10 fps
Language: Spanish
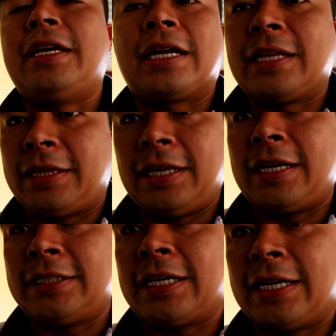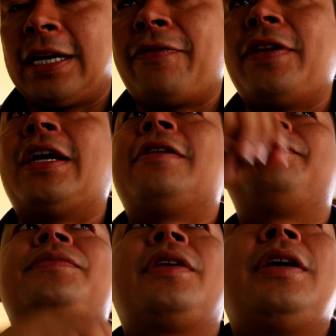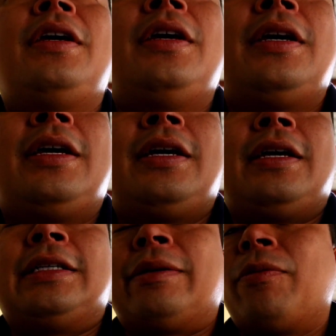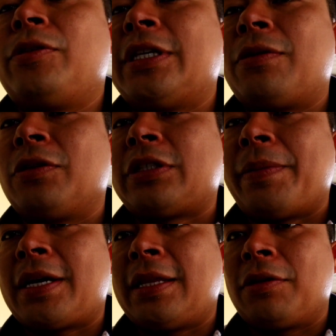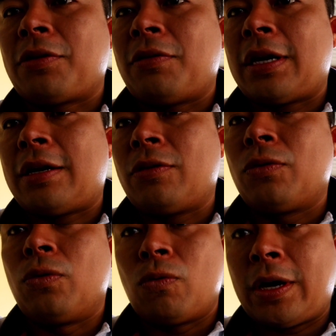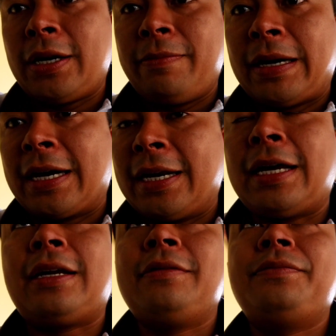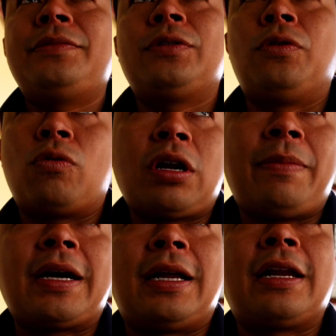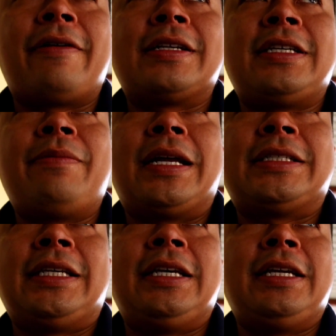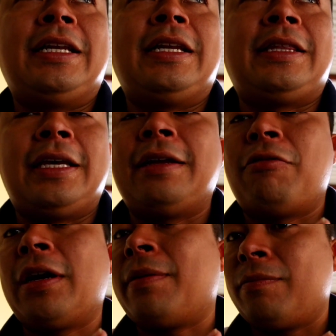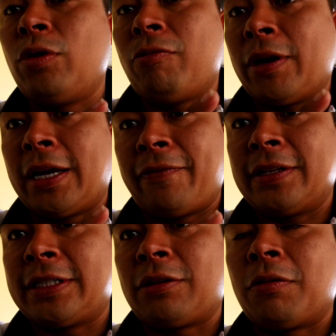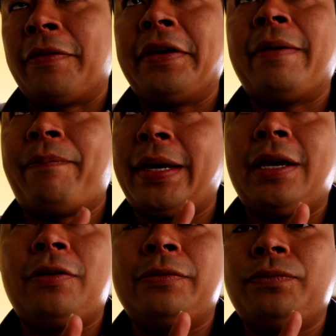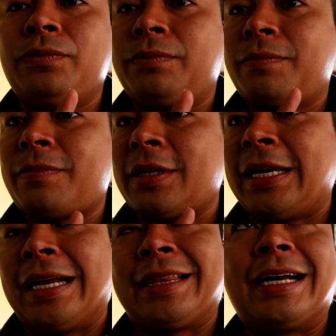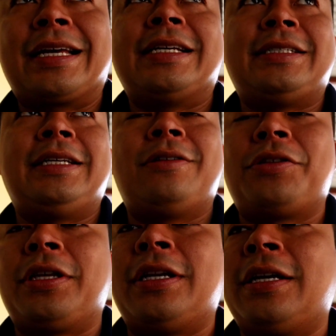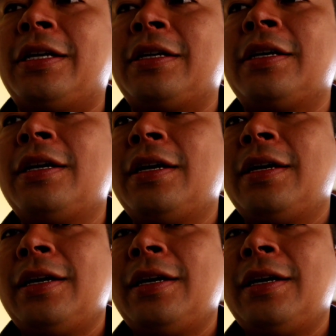eh, y Argentina llegaría a la final. Estamos muy seguros también que de otro lado Uruguay va a ganar. Uruguay va a ganarle a Brasil. Brasil tiene buena, muy buena defensa todavía, pero el ataque sí lo tiene